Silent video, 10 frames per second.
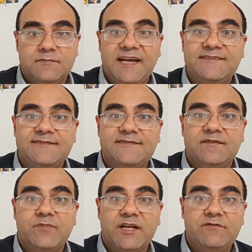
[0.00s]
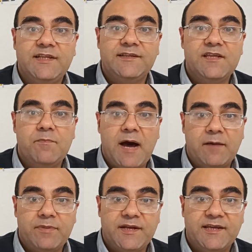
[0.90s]
Le sette meraviglie dei
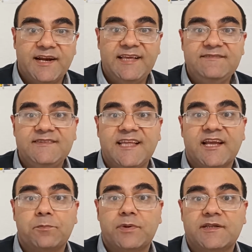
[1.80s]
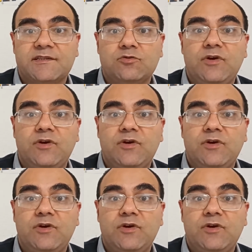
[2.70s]
paperi reinterpretano